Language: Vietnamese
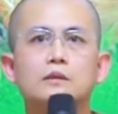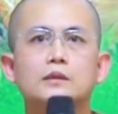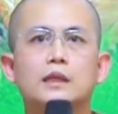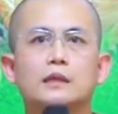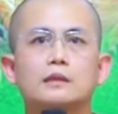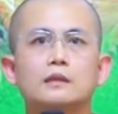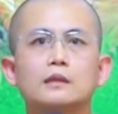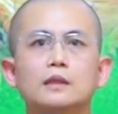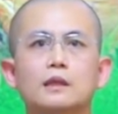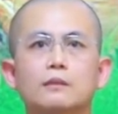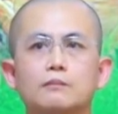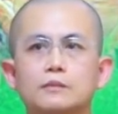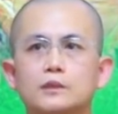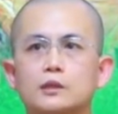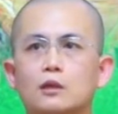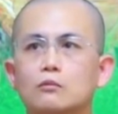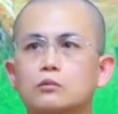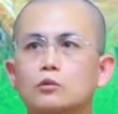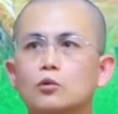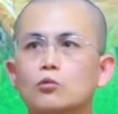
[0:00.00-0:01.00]
chánh niệm
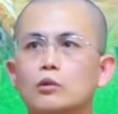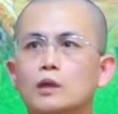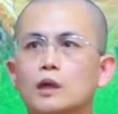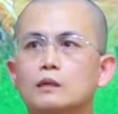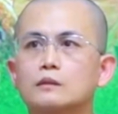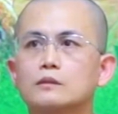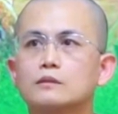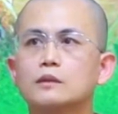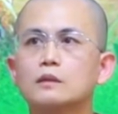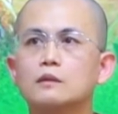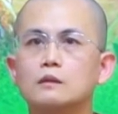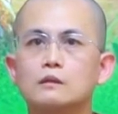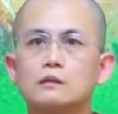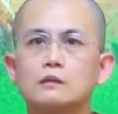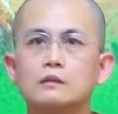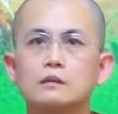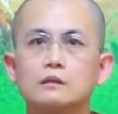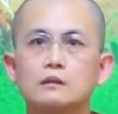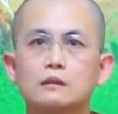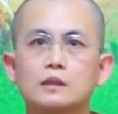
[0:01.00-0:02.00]
trong lúc cận tử
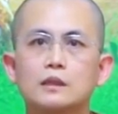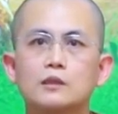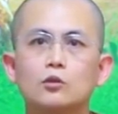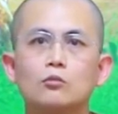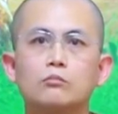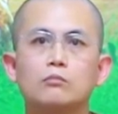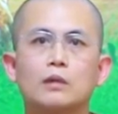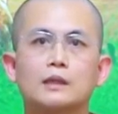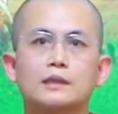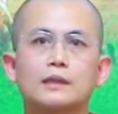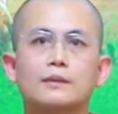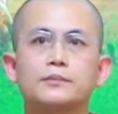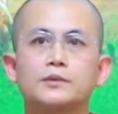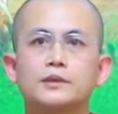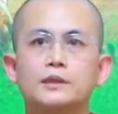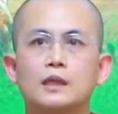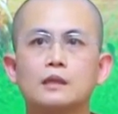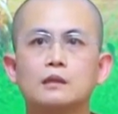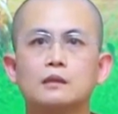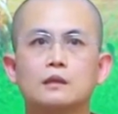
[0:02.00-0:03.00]
cái lúc mà sắp
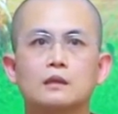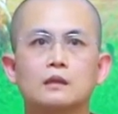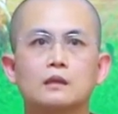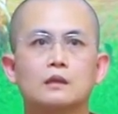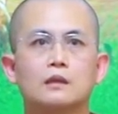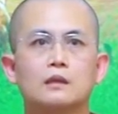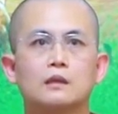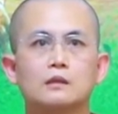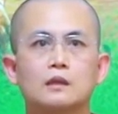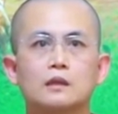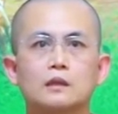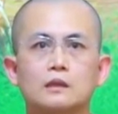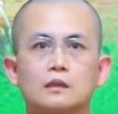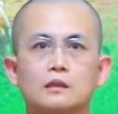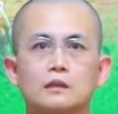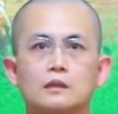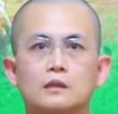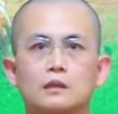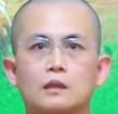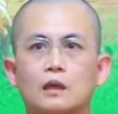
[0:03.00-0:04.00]
chết
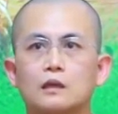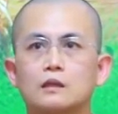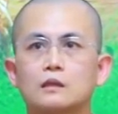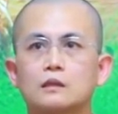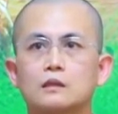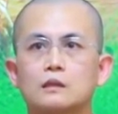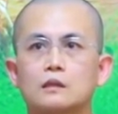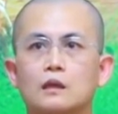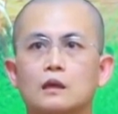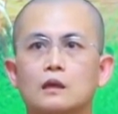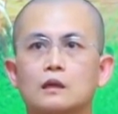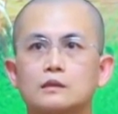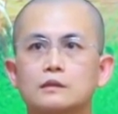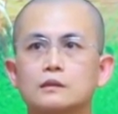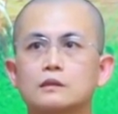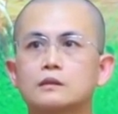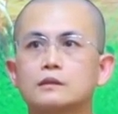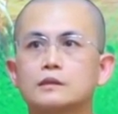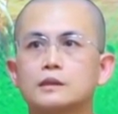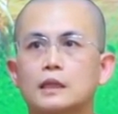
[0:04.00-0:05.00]
thì cần à,
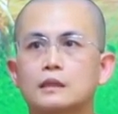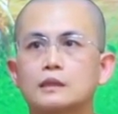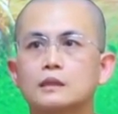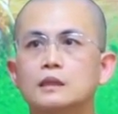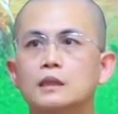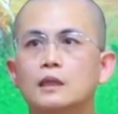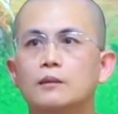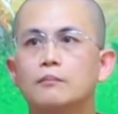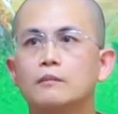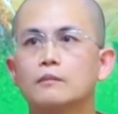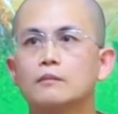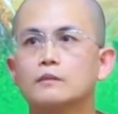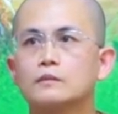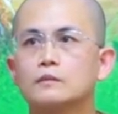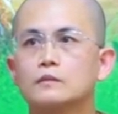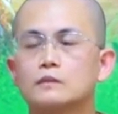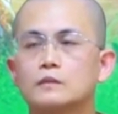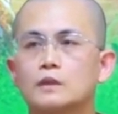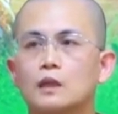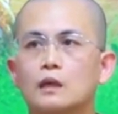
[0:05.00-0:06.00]
giữ chánh niệm
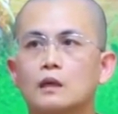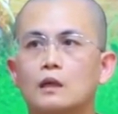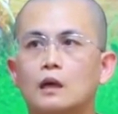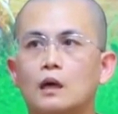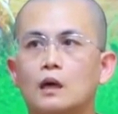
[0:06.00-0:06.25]
thì